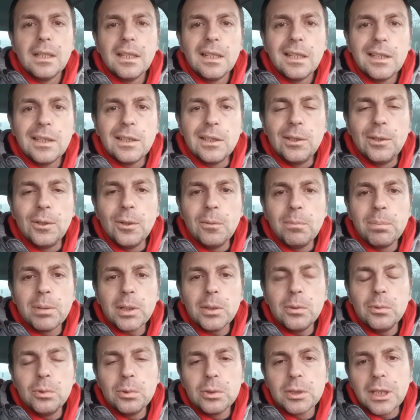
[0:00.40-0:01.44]
Доброе
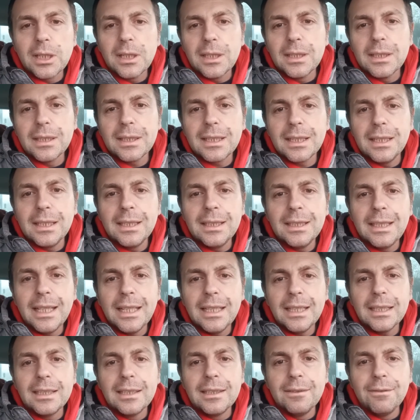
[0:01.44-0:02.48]
утро! На
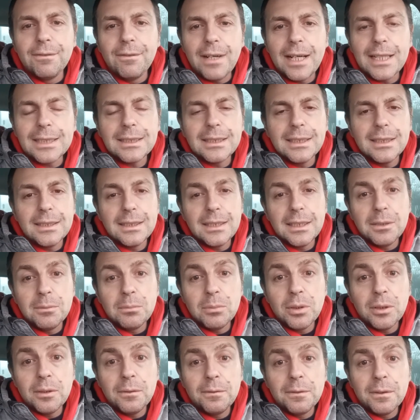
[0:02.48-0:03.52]
календаре
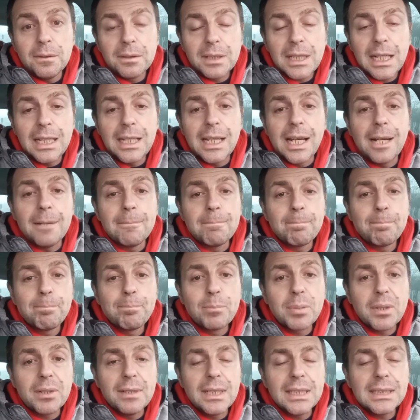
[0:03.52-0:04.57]
27 февраля.
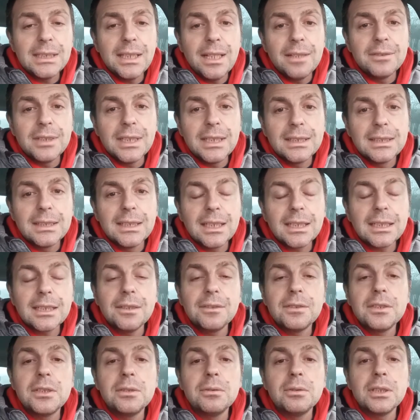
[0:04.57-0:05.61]
Православная
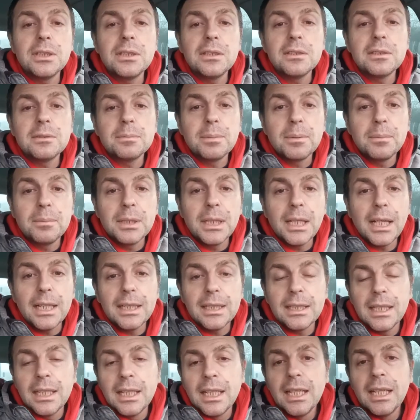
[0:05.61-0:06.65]
церковь сегодня
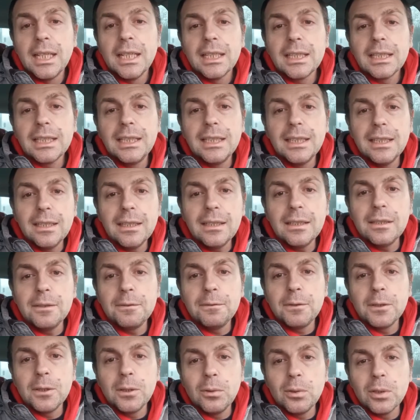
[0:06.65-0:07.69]
вспоминает
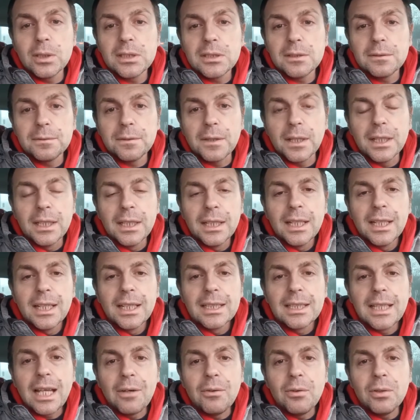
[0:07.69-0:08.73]
Кирилла-философа,
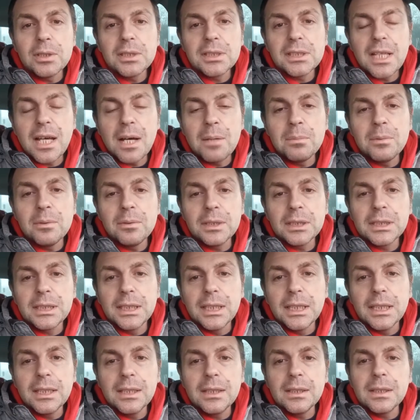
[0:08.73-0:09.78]
того самого
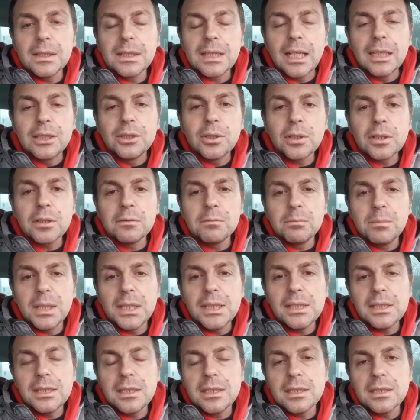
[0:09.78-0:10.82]
Кирилла, который
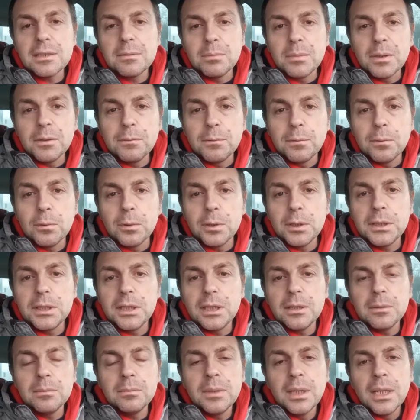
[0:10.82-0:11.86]
вместе с
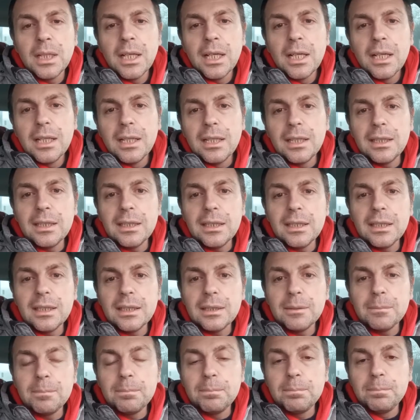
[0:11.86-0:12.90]
Мефодием
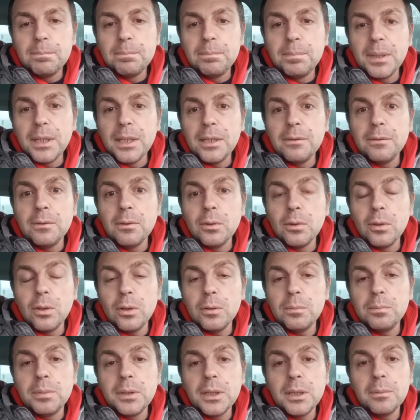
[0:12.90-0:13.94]
э, перевел
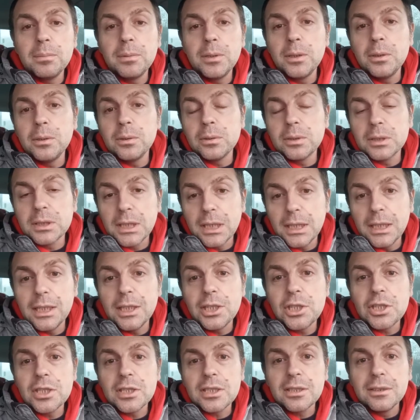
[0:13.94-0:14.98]
Библию с
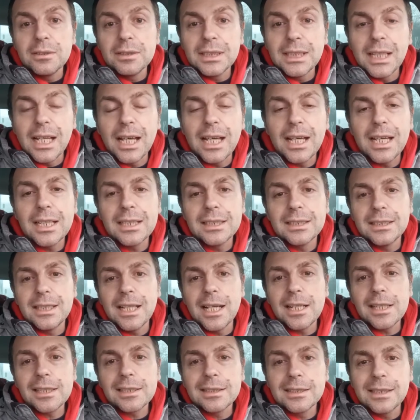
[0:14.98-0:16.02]
греческого на
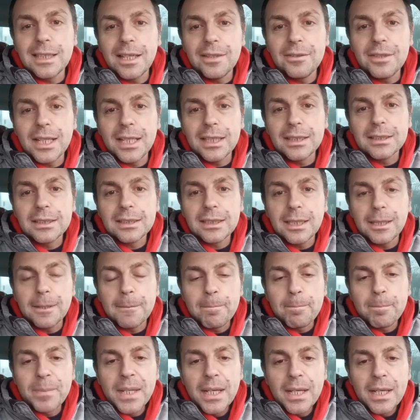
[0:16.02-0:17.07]
старославянский.
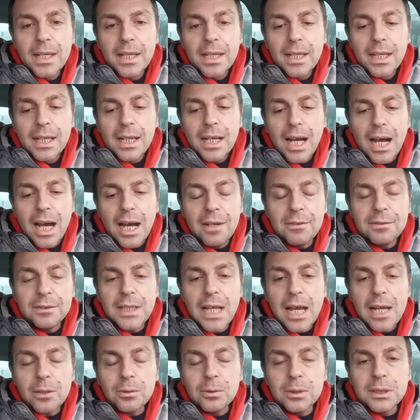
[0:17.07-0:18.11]
А в
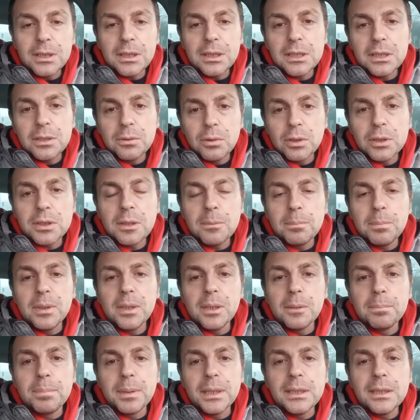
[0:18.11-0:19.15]
народе сегодня
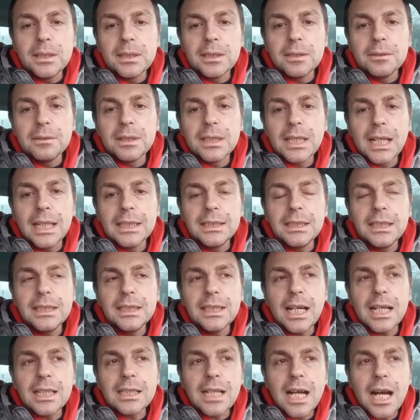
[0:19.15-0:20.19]
было принято выходить
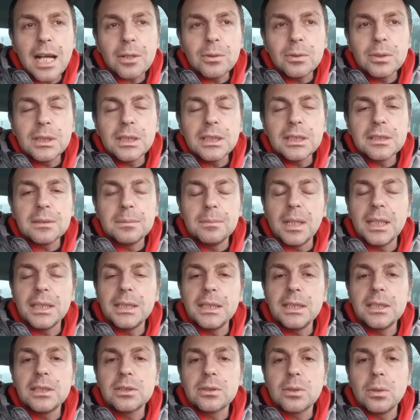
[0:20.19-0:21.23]
на огороды,
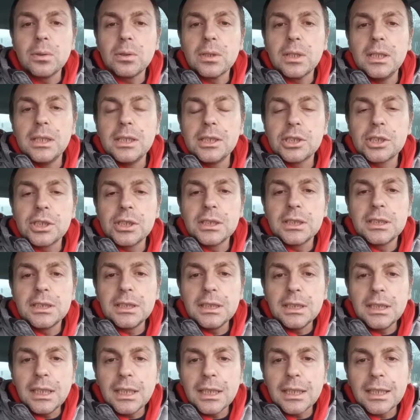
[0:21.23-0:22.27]
смотреть, сколько лежит
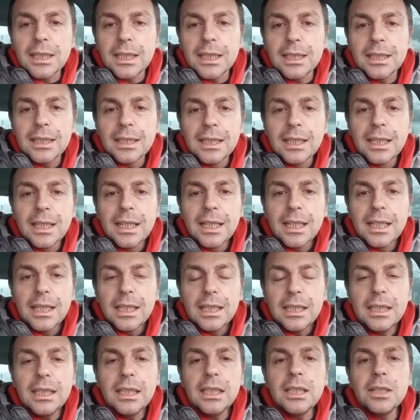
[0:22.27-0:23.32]
снега,
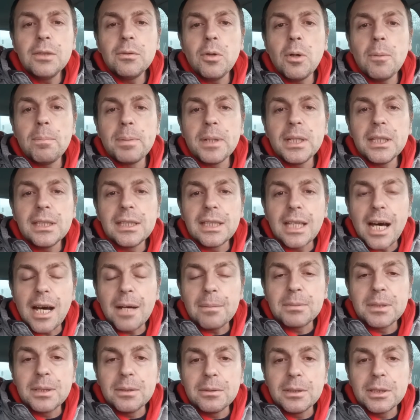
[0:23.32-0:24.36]
и его
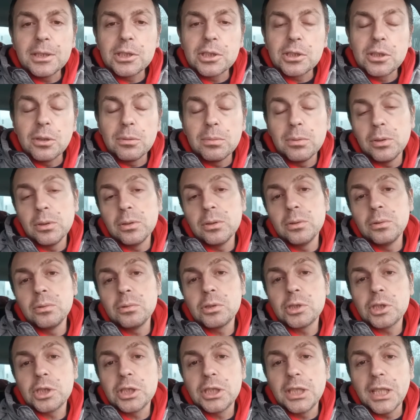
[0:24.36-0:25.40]
притаптывать, чтобы он
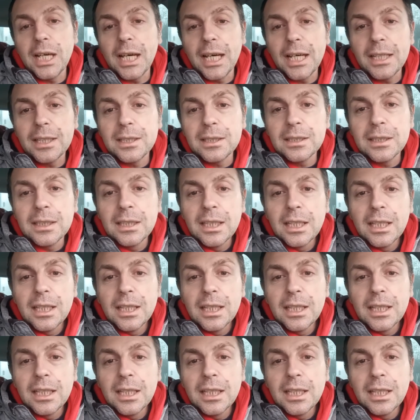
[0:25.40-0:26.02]
лучше таял.